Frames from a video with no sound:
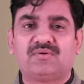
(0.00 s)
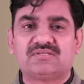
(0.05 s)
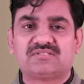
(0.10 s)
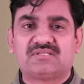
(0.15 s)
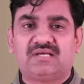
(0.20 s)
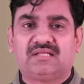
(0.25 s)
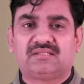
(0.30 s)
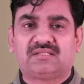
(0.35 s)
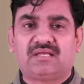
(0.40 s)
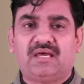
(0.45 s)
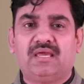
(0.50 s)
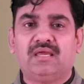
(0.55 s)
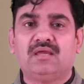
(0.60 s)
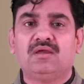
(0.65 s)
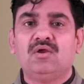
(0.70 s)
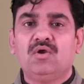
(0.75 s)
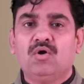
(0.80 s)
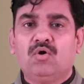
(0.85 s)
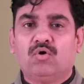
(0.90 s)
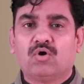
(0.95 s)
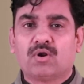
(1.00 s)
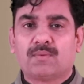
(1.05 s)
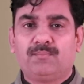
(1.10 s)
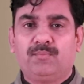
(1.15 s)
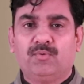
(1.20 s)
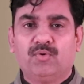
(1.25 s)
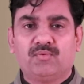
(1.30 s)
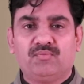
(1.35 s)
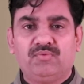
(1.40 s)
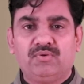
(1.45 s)
के साथ आए और
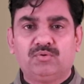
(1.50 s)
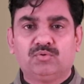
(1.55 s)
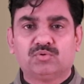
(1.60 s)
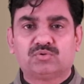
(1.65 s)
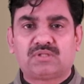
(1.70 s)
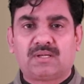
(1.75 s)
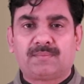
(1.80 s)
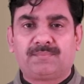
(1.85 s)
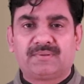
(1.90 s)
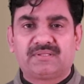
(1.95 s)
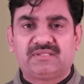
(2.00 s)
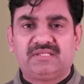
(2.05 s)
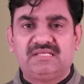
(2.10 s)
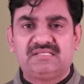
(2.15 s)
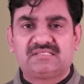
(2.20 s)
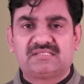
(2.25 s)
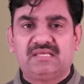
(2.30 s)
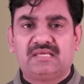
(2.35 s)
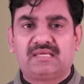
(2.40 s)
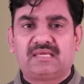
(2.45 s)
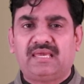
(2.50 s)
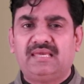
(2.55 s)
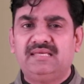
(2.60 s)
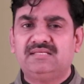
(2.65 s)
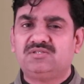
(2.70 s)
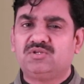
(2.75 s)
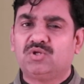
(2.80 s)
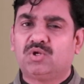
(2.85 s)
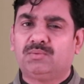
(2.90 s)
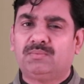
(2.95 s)
पूर्वी उत्तर प्रदेश के
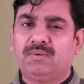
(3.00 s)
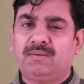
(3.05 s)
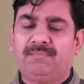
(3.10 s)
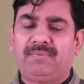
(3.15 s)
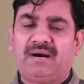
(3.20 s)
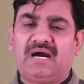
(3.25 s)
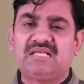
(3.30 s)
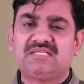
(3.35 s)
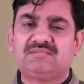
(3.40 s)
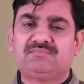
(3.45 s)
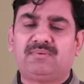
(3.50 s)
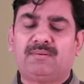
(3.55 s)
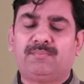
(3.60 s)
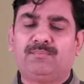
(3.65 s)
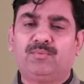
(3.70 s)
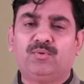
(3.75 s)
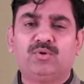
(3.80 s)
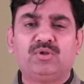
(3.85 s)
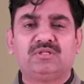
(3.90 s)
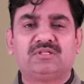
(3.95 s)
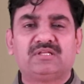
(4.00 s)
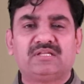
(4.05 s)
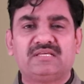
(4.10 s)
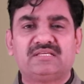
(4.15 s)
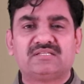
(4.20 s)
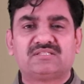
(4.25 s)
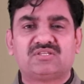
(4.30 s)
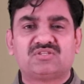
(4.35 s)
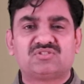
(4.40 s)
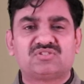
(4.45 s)
कई जिलों में भाजपा पूरी
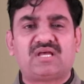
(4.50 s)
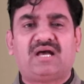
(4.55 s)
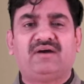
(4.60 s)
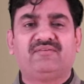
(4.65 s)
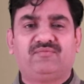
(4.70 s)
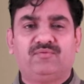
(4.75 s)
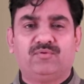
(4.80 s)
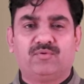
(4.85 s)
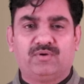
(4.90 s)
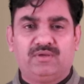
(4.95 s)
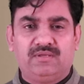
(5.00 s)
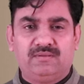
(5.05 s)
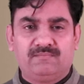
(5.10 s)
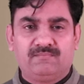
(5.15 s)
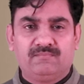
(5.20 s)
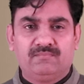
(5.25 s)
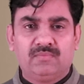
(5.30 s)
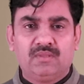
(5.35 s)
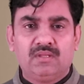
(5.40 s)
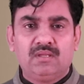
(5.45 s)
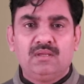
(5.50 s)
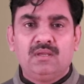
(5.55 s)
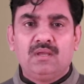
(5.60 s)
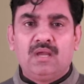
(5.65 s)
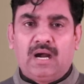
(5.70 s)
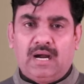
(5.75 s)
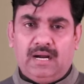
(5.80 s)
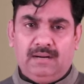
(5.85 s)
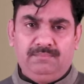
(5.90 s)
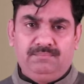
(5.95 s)
तरीके से साफ हो गई
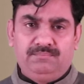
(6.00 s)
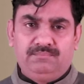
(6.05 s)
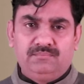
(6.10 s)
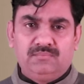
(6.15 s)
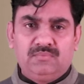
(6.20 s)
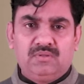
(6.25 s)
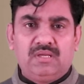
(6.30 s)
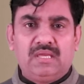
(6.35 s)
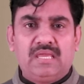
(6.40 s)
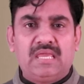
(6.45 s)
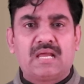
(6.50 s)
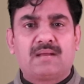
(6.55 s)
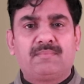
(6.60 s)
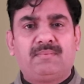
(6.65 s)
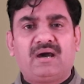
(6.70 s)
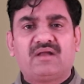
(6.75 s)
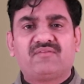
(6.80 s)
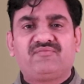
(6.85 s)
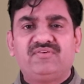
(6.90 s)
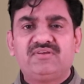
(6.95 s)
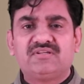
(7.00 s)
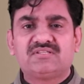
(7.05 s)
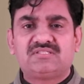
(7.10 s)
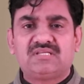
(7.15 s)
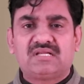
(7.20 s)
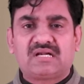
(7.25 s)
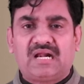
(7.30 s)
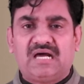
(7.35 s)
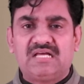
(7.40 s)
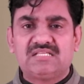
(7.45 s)
अब एक बार फिर
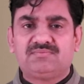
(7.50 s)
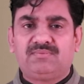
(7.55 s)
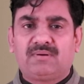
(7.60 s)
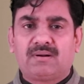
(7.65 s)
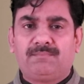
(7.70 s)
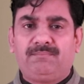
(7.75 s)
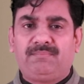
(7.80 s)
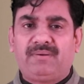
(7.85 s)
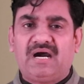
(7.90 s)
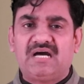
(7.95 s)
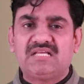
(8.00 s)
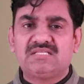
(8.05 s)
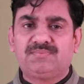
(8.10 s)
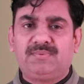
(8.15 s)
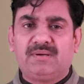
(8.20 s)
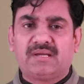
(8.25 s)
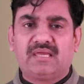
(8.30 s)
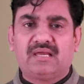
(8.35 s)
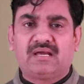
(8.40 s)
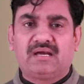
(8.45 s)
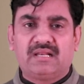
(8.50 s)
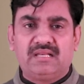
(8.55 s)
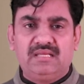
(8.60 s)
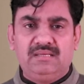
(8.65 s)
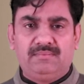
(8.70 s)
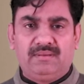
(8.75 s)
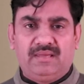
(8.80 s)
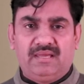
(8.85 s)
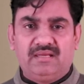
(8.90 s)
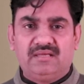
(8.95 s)
से राजभर भाजपा के
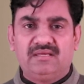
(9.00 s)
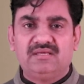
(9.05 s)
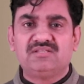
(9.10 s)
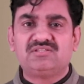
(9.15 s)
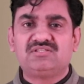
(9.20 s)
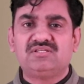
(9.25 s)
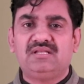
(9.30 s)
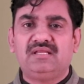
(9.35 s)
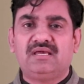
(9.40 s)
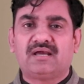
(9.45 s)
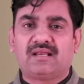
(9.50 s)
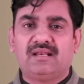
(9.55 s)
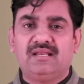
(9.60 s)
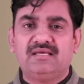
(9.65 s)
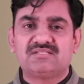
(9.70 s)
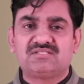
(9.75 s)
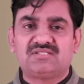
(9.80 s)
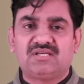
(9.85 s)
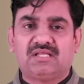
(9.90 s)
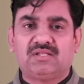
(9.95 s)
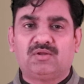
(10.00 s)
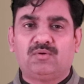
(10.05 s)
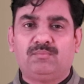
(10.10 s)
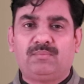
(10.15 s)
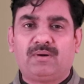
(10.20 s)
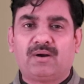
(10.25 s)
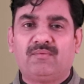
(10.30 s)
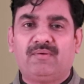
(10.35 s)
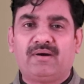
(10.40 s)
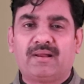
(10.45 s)
करीब है इसीलिए अखिलेश यादव
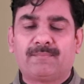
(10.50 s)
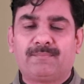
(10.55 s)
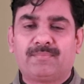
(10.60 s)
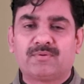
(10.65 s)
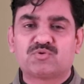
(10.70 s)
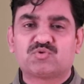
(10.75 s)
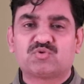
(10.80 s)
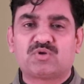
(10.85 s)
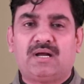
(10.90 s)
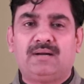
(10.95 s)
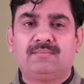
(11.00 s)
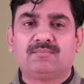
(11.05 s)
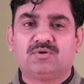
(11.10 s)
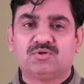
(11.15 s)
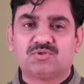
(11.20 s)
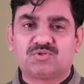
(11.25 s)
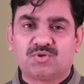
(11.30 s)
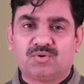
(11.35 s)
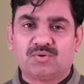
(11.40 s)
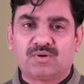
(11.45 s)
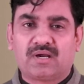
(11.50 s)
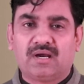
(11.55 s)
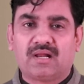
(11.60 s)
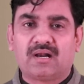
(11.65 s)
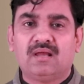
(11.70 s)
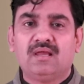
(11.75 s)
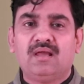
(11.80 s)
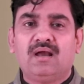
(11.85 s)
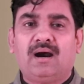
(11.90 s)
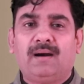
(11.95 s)
भगवान परशुराम को
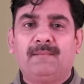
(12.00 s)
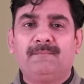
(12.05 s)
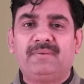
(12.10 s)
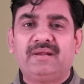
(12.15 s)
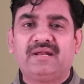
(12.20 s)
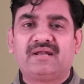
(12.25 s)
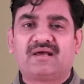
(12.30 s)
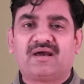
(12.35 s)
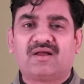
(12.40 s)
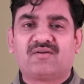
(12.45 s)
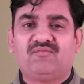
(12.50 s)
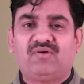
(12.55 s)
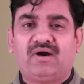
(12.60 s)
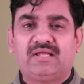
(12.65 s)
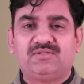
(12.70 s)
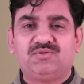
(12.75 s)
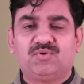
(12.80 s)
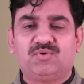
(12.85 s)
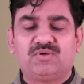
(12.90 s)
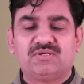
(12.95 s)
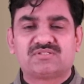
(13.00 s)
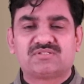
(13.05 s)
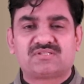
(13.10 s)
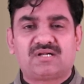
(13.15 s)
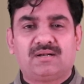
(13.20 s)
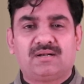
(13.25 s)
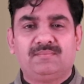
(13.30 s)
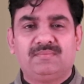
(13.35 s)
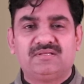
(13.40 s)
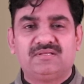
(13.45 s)
छोड़कर अंबेडकर वादियों के
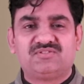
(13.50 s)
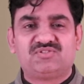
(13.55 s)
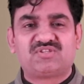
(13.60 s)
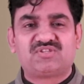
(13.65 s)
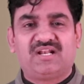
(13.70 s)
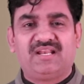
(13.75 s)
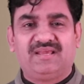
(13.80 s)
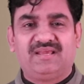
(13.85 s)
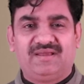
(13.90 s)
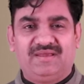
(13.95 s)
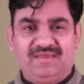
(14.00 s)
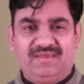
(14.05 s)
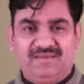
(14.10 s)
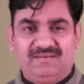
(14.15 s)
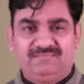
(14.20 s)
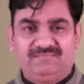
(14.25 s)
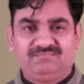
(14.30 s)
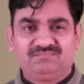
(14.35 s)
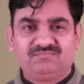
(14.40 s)
शरण में चले गए